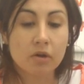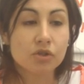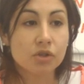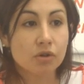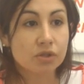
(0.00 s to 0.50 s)
que
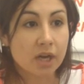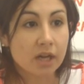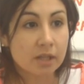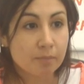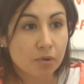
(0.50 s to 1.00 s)
los chicos
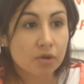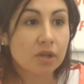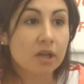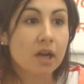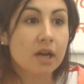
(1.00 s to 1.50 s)
hagan
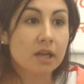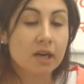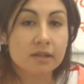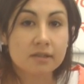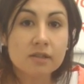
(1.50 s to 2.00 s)
deporte, que hagan
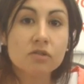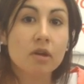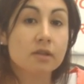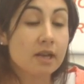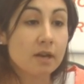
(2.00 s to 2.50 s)
ejercicio
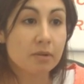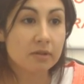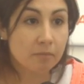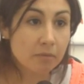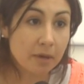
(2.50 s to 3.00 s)
y que se
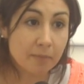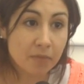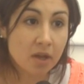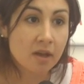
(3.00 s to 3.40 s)
alimenten bien.